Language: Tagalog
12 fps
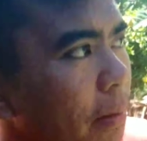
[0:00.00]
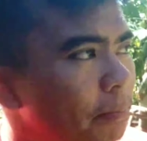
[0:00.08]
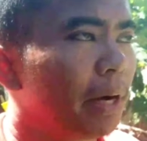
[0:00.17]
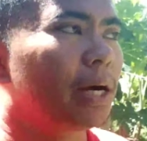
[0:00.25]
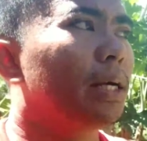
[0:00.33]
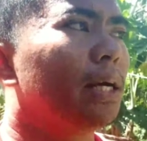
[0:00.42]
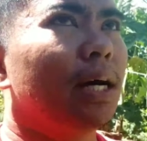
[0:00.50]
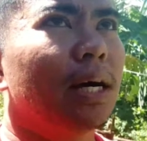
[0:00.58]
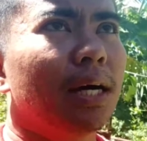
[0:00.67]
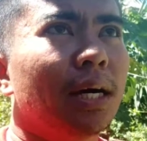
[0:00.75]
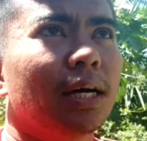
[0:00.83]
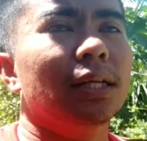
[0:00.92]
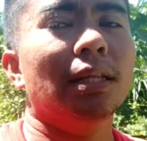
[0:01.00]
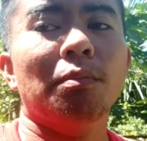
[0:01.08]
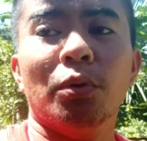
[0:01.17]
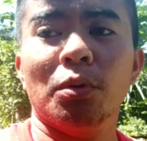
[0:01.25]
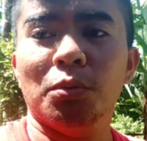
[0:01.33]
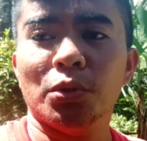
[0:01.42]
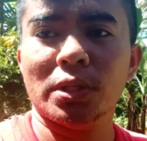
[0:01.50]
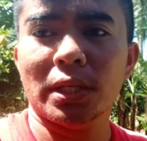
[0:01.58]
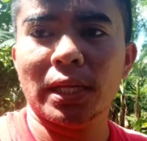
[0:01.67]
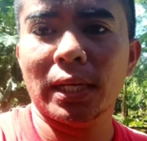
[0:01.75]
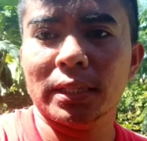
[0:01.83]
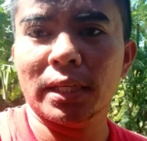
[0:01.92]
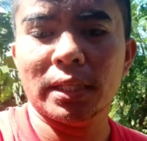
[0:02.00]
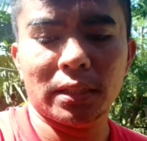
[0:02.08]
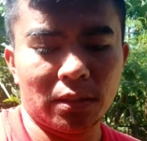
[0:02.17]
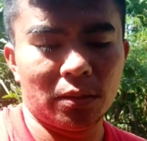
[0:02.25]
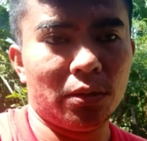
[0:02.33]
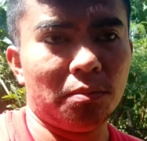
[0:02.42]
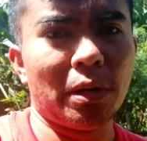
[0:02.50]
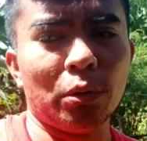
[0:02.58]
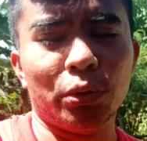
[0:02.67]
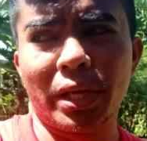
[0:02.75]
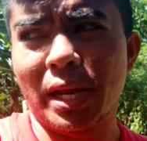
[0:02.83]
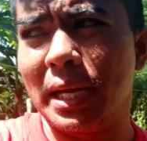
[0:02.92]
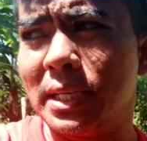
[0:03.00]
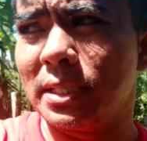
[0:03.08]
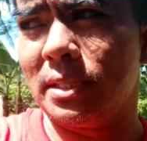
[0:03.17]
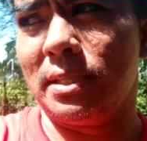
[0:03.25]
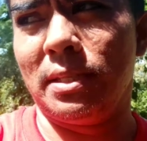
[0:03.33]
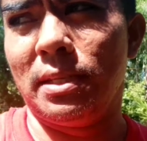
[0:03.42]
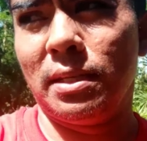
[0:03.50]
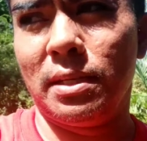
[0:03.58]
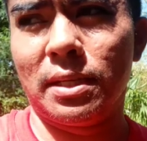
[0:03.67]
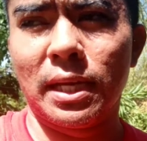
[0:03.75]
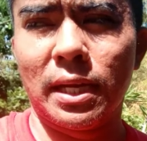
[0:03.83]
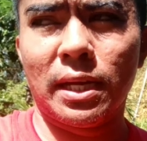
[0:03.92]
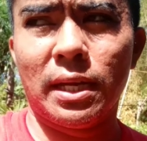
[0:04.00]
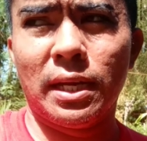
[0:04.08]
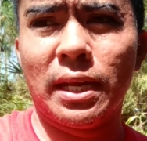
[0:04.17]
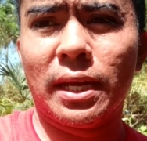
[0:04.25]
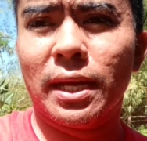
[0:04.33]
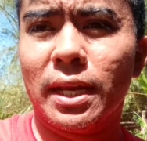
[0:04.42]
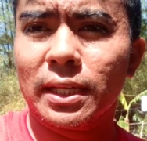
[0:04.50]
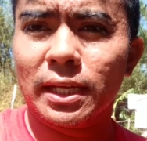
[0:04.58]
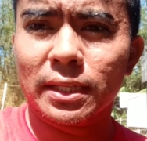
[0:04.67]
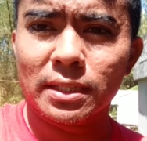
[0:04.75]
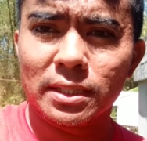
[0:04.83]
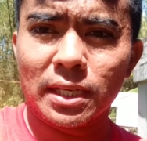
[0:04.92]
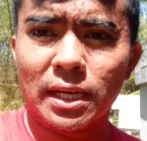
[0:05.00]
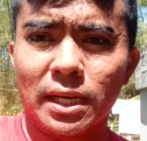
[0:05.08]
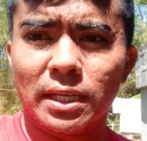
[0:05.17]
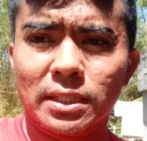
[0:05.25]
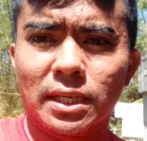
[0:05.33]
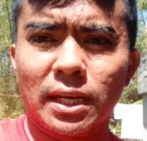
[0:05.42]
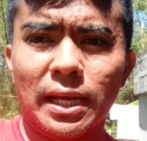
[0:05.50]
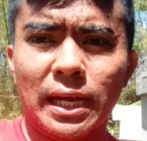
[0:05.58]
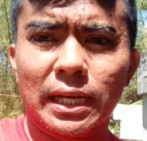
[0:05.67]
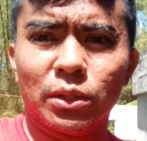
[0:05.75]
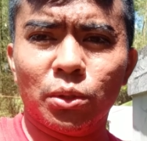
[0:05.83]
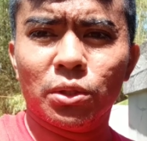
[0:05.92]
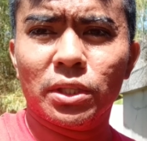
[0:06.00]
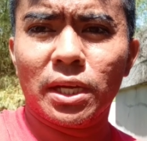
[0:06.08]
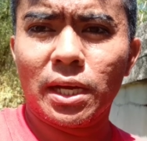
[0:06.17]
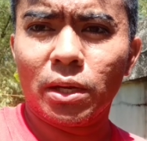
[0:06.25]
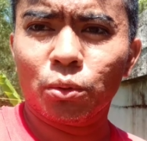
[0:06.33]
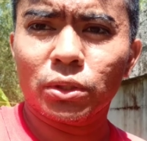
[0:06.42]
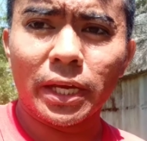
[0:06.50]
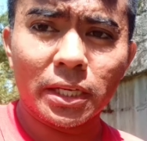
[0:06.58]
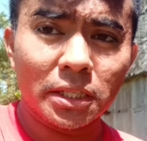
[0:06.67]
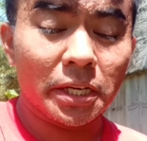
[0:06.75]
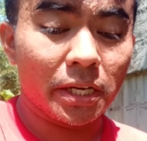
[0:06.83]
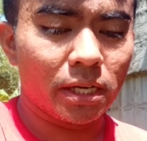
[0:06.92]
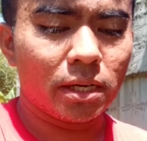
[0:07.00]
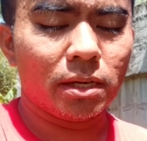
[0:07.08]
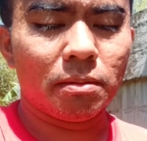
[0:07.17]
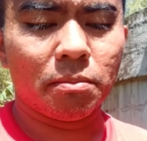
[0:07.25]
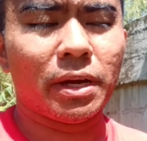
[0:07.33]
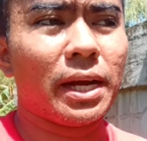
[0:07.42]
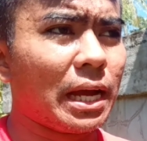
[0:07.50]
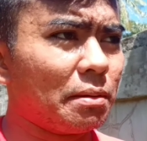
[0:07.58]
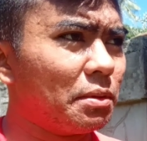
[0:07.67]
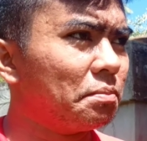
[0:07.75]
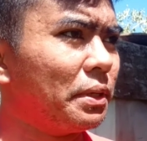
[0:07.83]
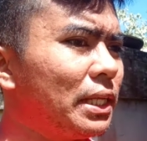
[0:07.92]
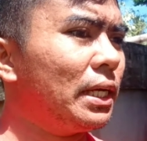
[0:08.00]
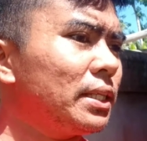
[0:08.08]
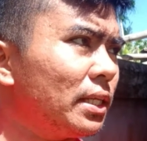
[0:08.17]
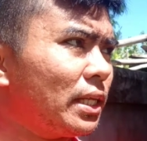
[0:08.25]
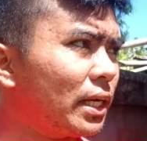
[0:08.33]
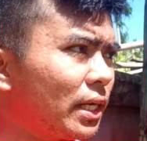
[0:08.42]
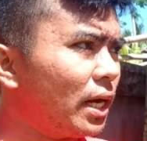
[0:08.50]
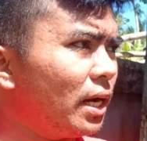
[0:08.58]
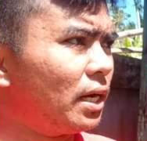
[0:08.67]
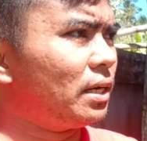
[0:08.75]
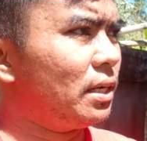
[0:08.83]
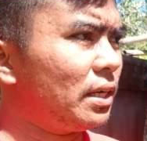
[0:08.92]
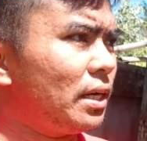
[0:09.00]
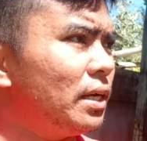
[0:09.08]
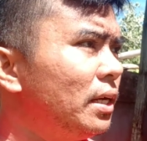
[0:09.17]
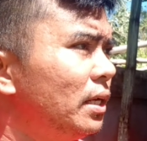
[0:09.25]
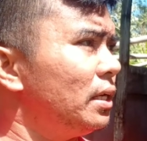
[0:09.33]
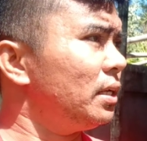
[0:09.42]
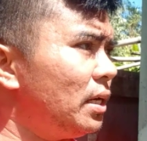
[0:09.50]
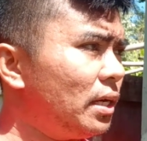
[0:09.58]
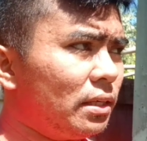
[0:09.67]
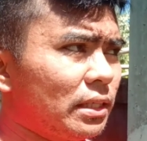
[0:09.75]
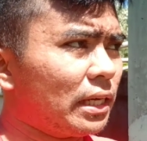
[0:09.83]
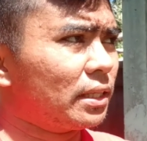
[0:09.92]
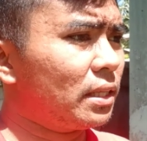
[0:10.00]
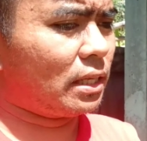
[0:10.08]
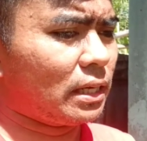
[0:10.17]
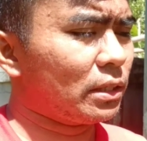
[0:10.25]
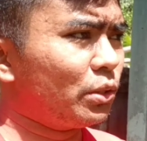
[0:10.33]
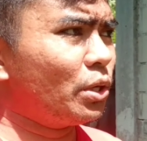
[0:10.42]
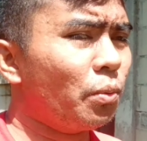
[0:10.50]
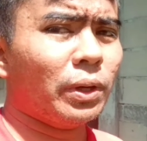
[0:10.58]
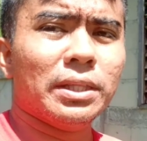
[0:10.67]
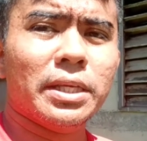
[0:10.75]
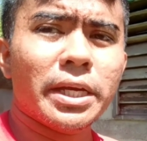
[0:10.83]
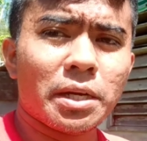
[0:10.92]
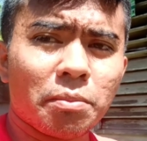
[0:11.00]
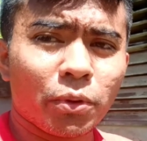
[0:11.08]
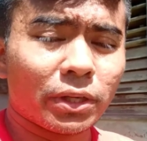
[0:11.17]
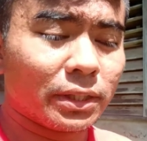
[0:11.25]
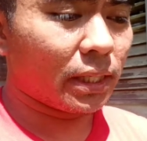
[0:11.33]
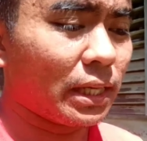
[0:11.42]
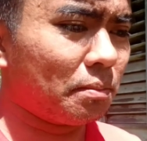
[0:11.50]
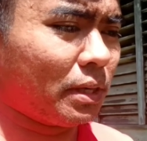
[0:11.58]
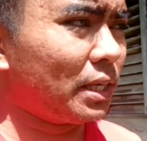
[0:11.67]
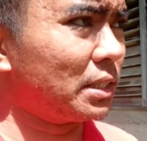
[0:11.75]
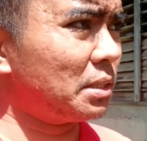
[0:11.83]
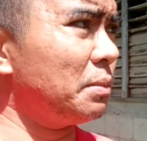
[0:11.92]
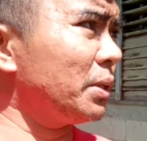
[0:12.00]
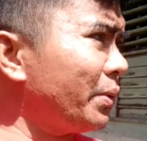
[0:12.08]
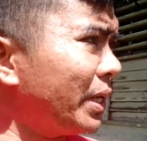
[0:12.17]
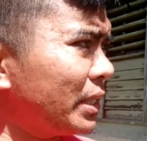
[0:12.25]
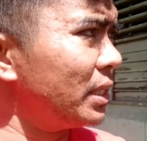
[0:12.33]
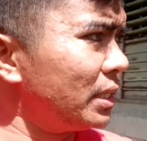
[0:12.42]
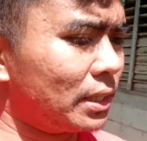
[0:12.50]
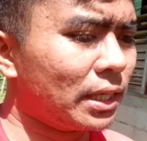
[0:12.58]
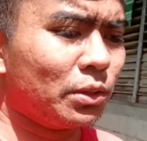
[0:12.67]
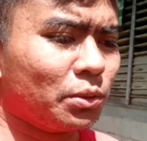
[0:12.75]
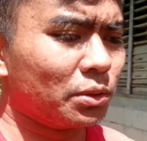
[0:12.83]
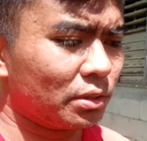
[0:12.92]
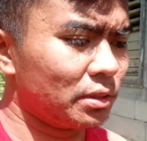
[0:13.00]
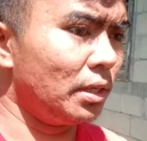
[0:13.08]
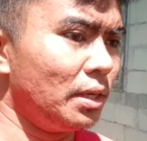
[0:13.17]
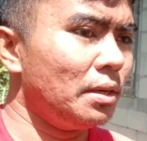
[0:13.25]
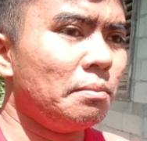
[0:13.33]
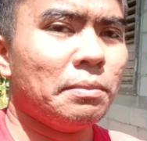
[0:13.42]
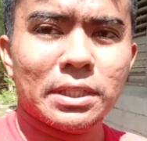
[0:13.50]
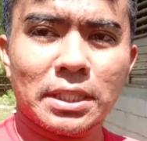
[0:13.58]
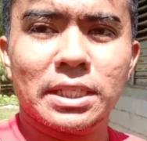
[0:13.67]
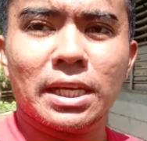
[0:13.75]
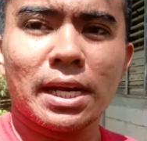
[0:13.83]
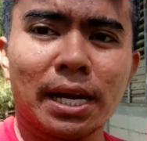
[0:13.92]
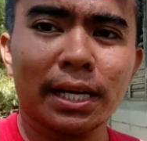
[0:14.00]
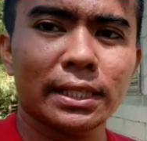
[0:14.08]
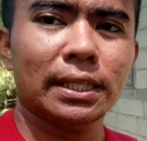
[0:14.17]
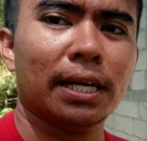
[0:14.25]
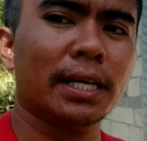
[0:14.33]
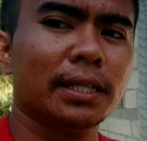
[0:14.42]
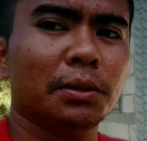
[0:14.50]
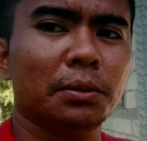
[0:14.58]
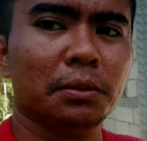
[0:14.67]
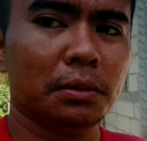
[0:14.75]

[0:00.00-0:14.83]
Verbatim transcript: pag uh, napulbos na natin o powderized uh, ilagay lang natin sa selyado na container. Magagamit pa natin hanggang uh, at actually one year pwede yan mga simanwa. Ah. Hindi yan ganun masisira agad-agad no.